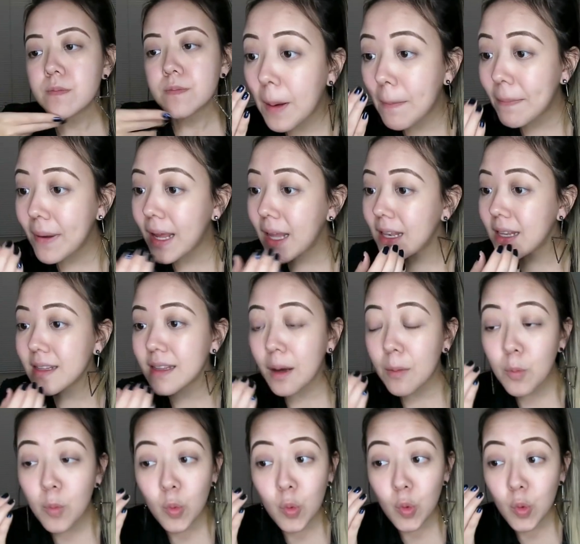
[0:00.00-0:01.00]
Minha pele
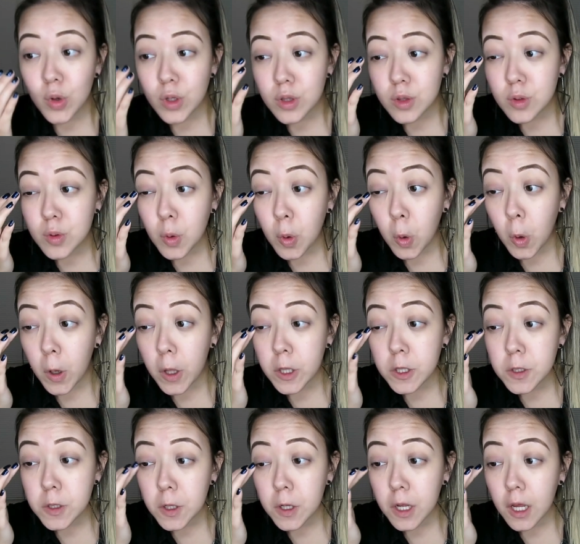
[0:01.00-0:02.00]
tá muito
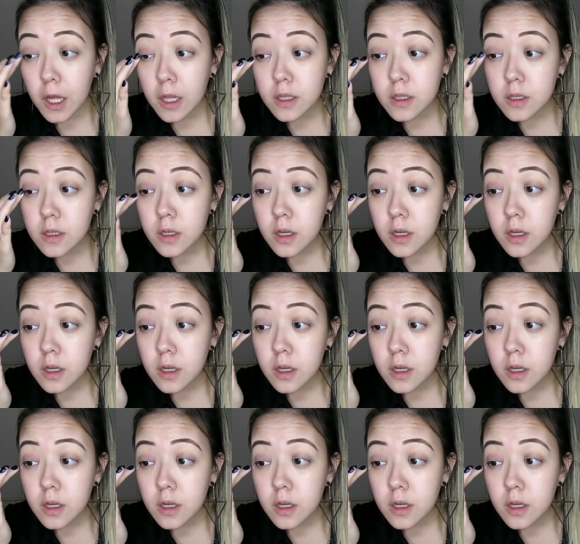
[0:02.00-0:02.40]
ressecada.